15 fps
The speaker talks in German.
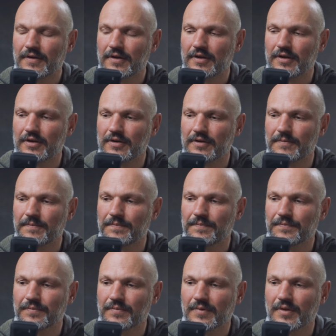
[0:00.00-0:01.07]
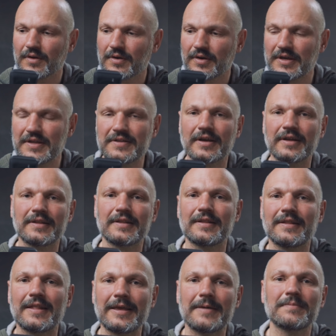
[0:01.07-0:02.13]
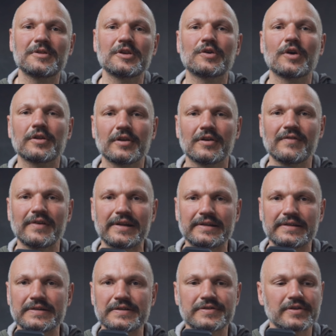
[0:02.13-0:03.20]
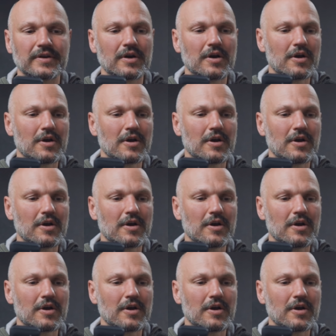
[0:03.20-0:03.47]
ähm, hinter dem die Götterwelt ist.